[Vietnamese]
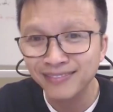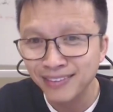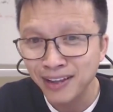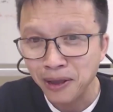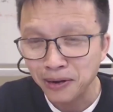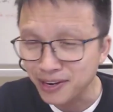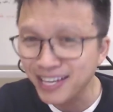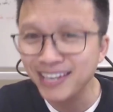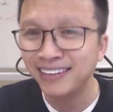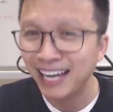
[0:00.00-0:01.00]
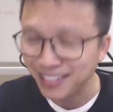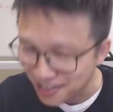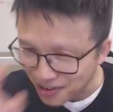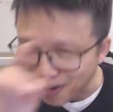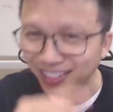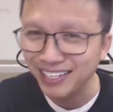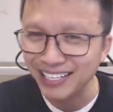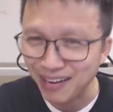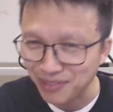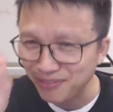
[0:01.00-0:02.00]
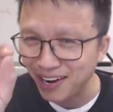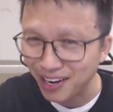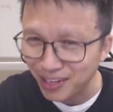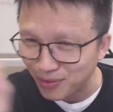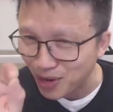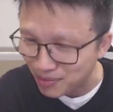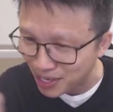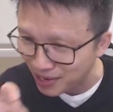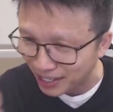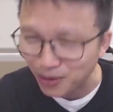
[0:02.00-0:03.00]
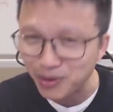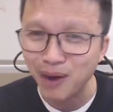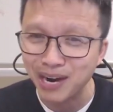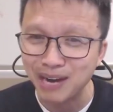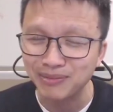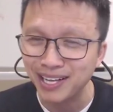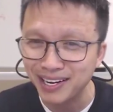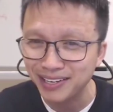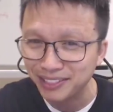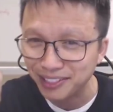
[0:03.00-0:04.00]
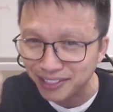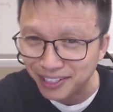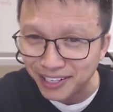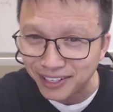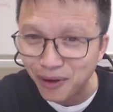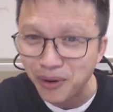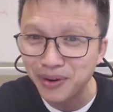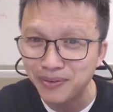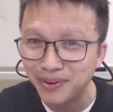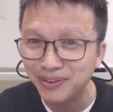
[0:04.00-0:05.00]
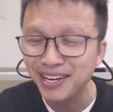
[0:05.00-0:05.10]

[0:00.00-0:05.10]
Đương nhiên cái chữ có tình cảm với vợ đó, trong đó mà nếu gạch đầu dòng ra em sẽ thấy là sự kết nối, đúng không?